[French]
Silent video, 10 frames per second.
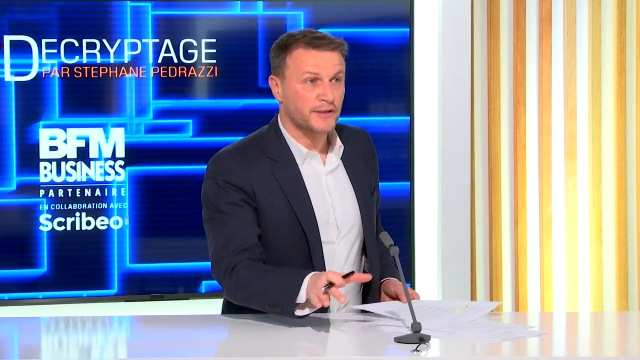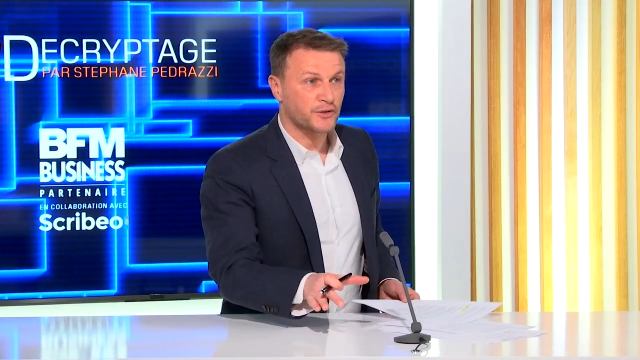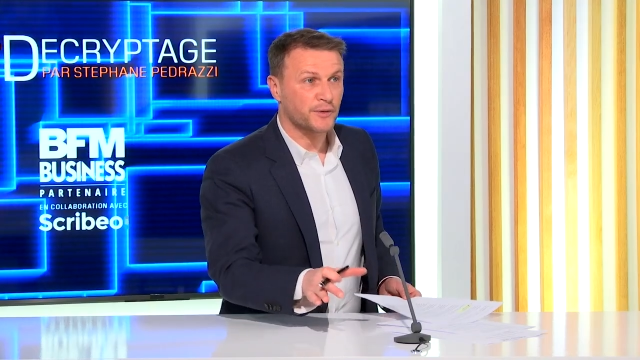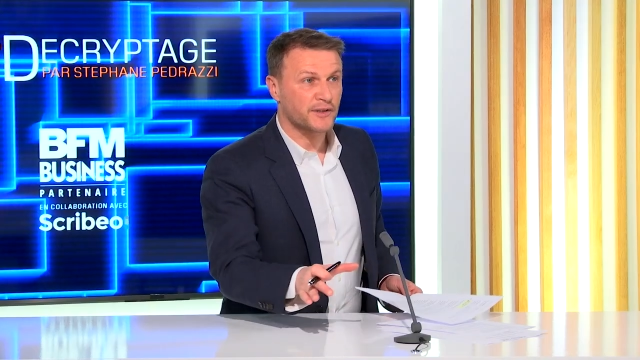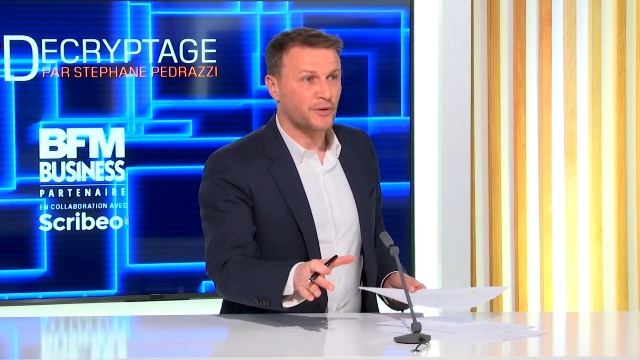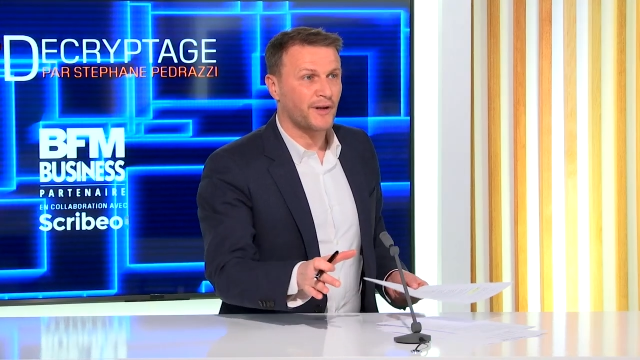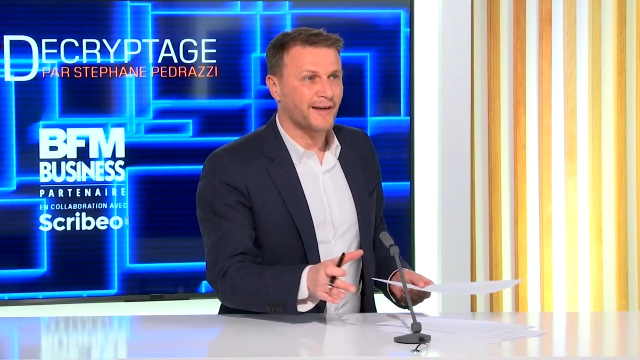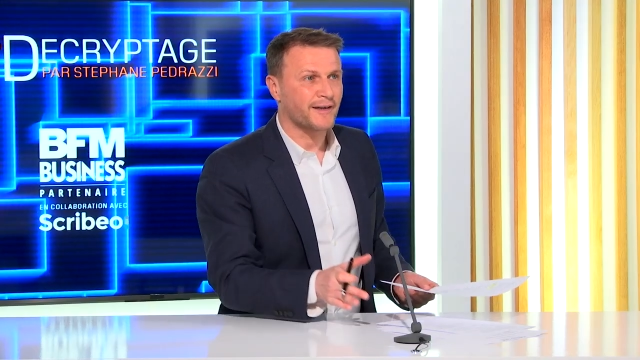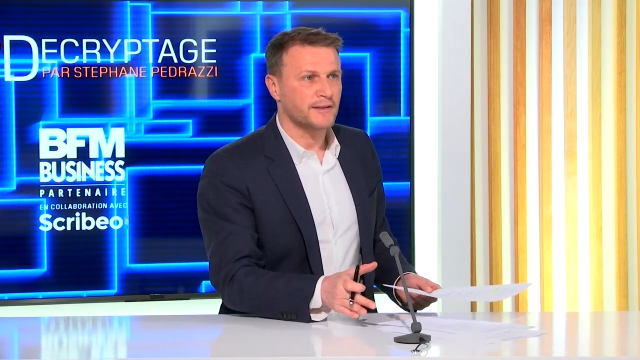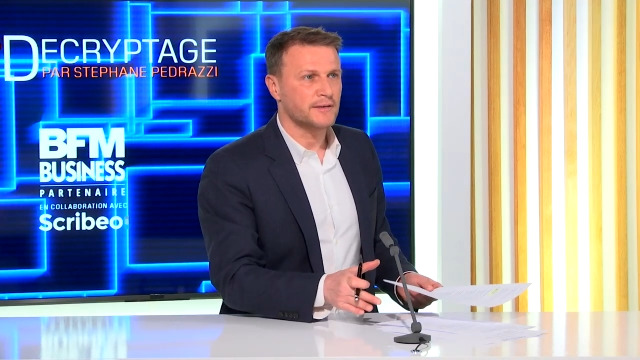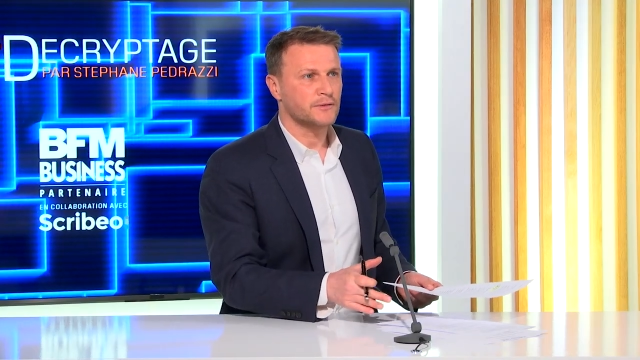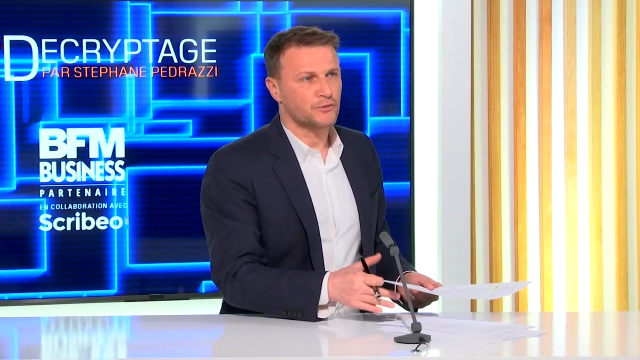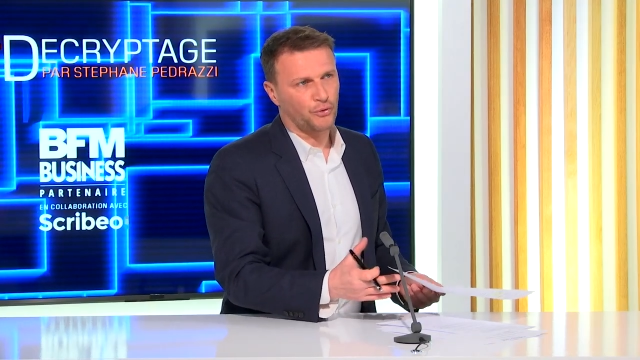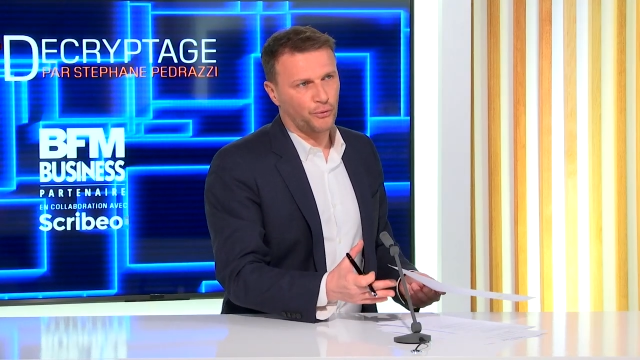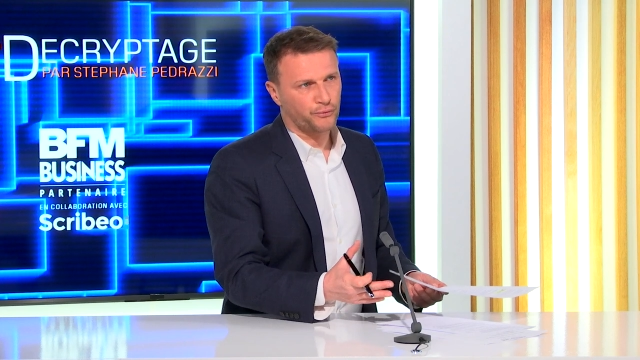question, qu'est-ce que la crise,
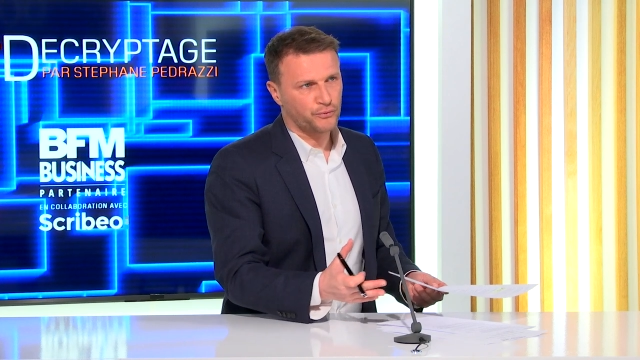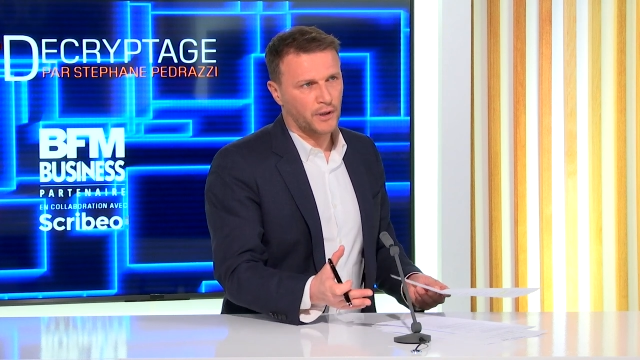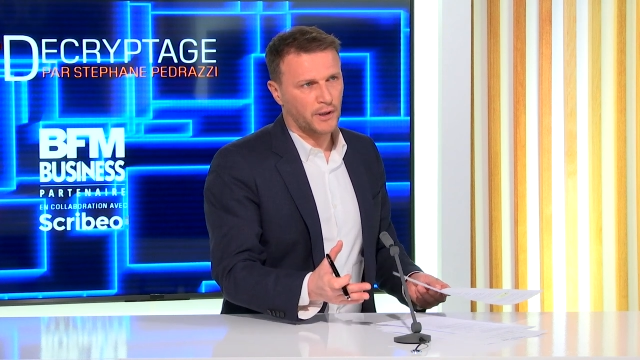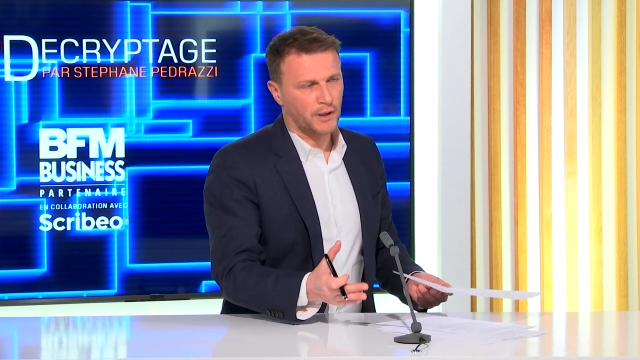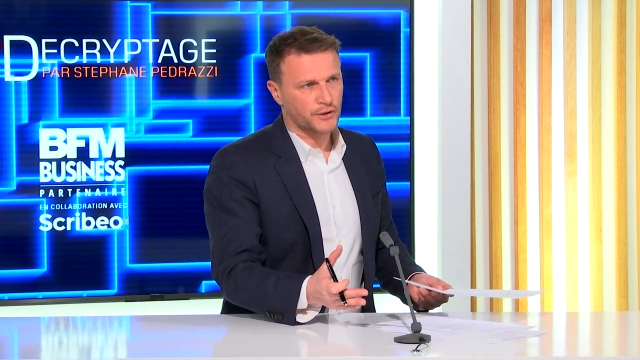selon vous, a,